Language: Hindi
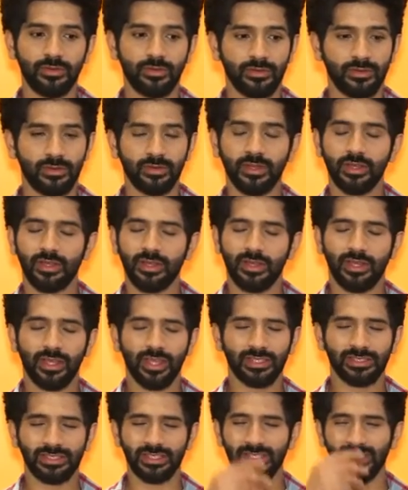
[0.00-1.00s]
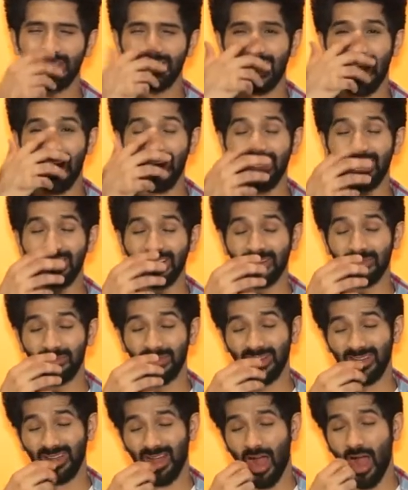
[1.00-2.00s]
एक सेकंड ये लाइट है ना
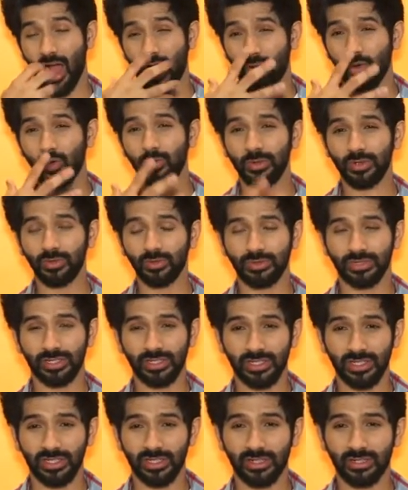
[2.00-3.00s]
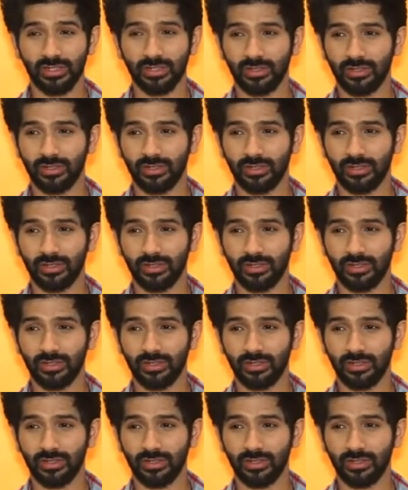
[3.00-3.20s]
मेरी आंखों में घुस रही है